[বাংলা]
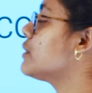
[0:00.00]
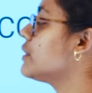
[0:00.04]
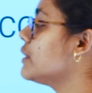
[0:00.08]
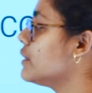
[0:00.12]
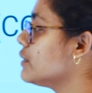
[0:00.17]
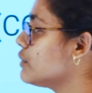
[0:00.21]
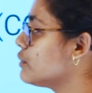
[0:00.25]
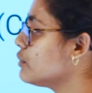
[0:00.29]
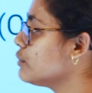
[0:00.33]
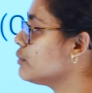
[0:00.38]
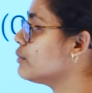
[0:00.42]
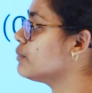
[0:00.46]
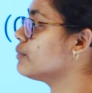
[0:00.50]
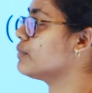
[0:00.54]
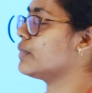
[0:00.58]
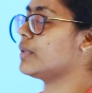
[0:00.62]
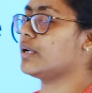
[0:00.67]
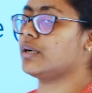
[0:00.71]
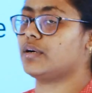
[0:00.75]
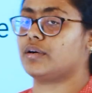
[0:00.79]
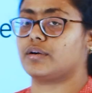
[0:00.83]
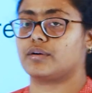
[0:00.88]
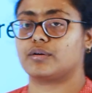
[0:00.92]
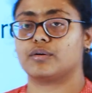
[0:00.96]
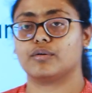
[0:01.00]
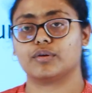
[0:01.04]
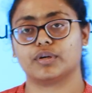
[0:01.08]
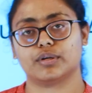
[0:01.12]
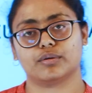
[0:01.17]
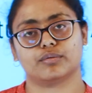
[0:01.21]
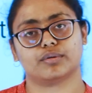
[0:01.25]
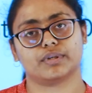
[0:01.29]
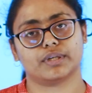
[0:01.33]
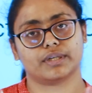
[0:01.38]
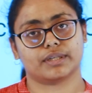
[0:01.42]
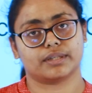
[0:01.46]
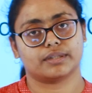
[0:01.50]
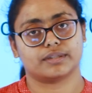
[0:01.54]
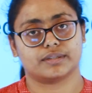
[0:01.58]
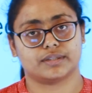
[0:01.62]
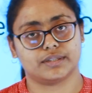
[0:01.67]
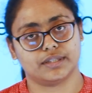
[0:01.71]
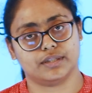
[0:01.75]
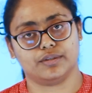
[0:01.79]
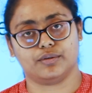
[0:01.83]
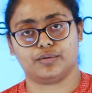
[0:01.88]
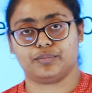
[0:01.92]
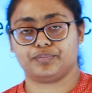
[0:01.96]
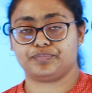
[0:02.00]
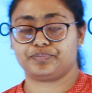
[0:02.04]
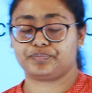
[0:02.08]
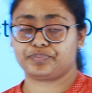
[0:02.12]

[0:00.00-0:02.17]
কিন্তু গড়ে উঠেছিল